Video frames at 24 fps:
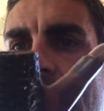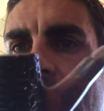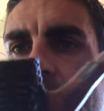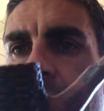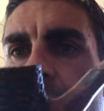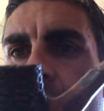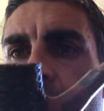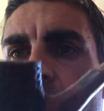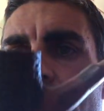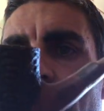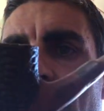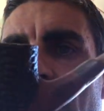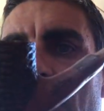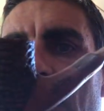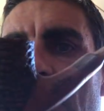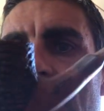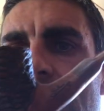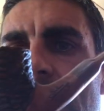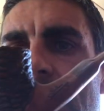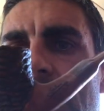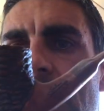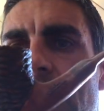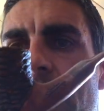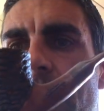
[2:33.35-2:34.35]
euro le pipe di
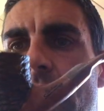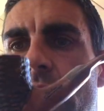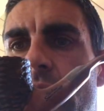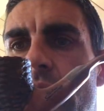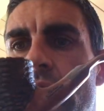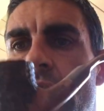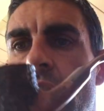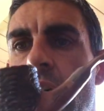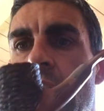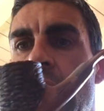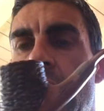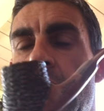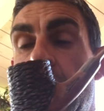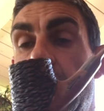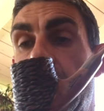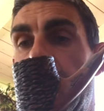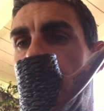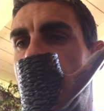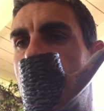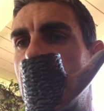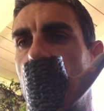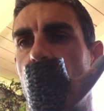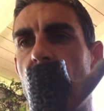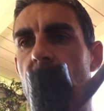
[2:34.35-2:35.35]
Sant'Ambrogio e
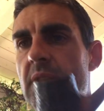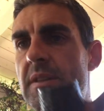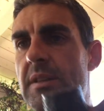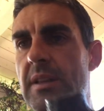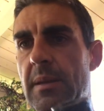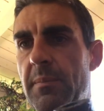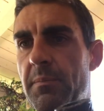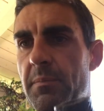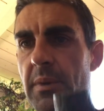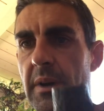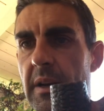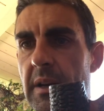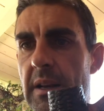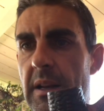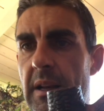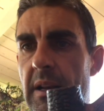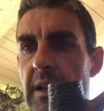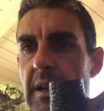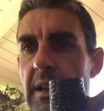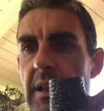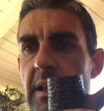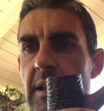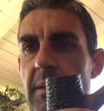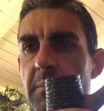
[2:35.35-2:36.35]
sono sempre
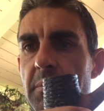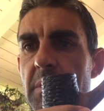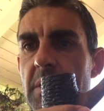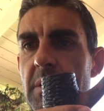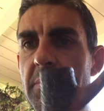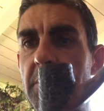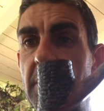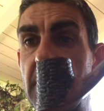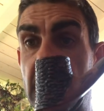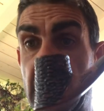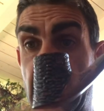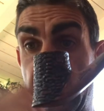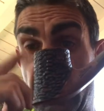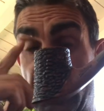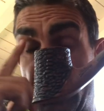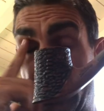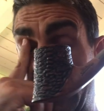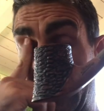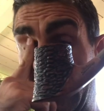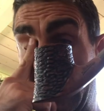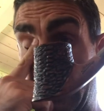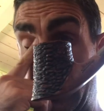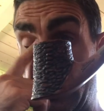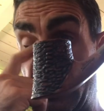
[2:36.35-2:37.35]
delle pipe
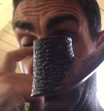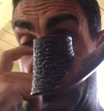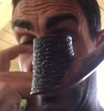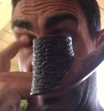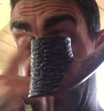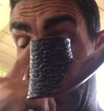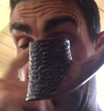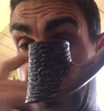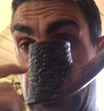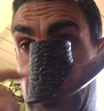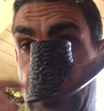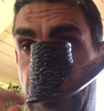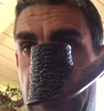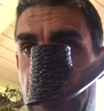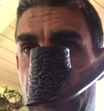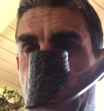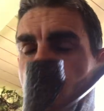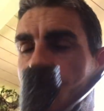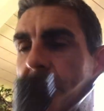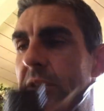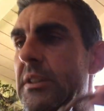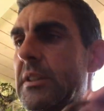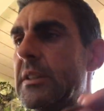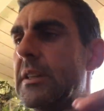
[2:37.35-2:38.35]
eccezionali, devo
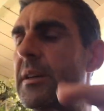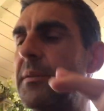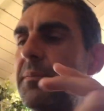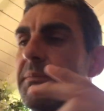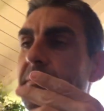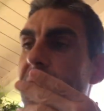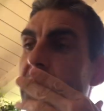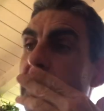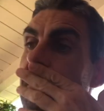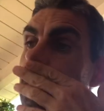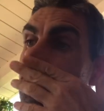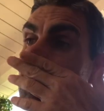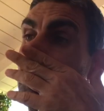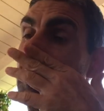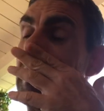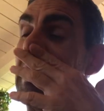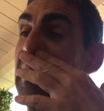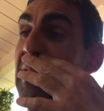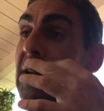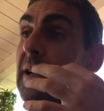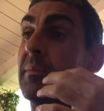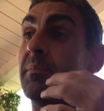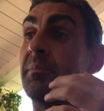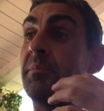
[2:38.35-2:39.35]
dire, va
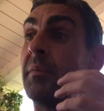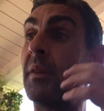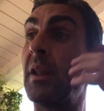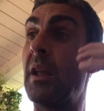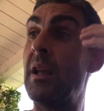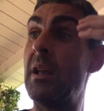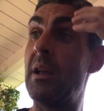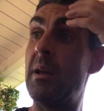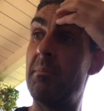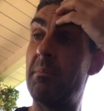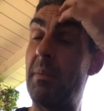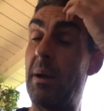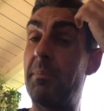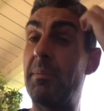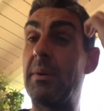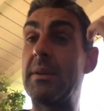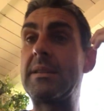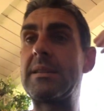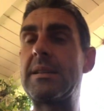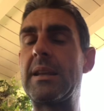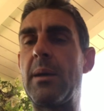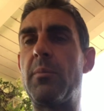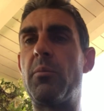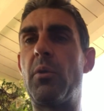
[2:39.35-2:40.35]
bene, ma
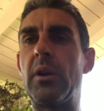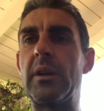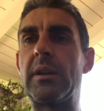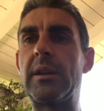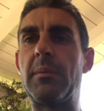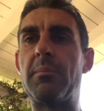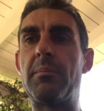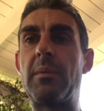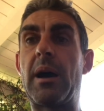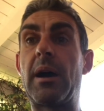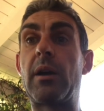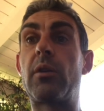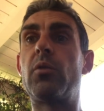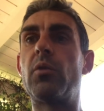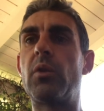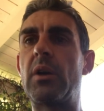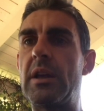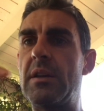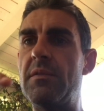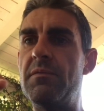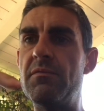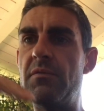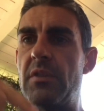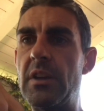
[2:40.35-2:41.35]
passiamo al tabacco che
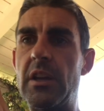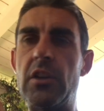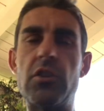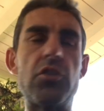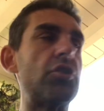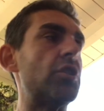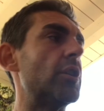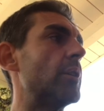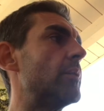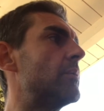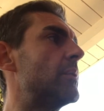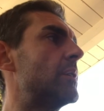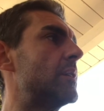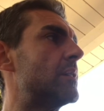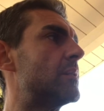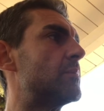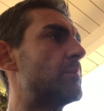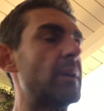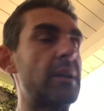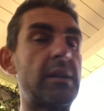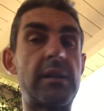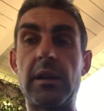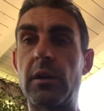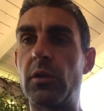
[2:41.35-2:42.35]
invece
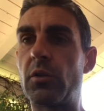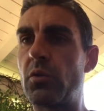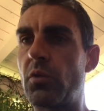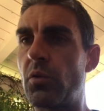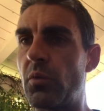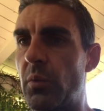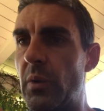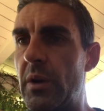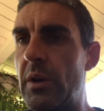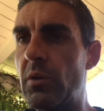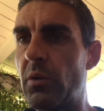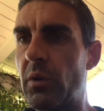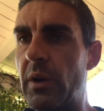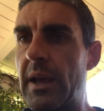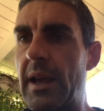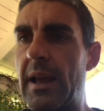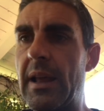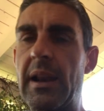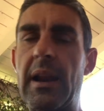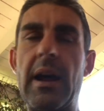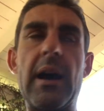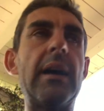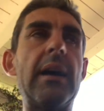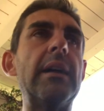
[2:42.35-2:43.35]
rispetto a quello che
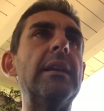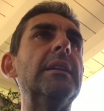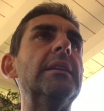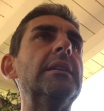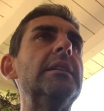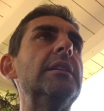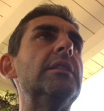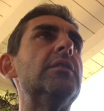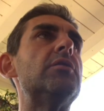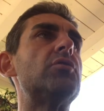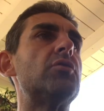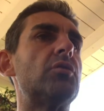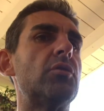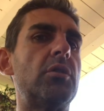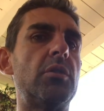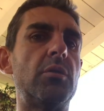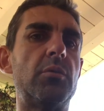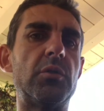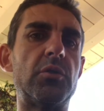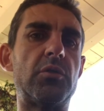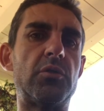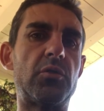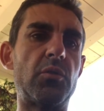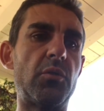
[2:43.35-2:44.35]
era l'inizio di
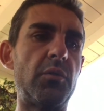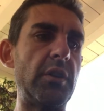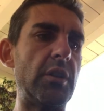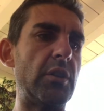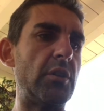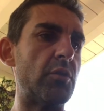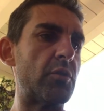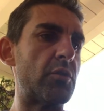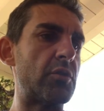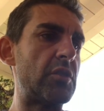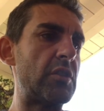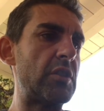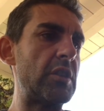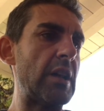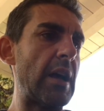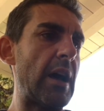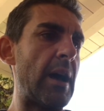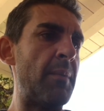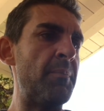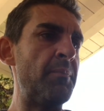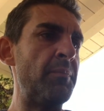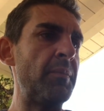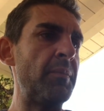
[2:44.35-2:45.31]
questo video, ossia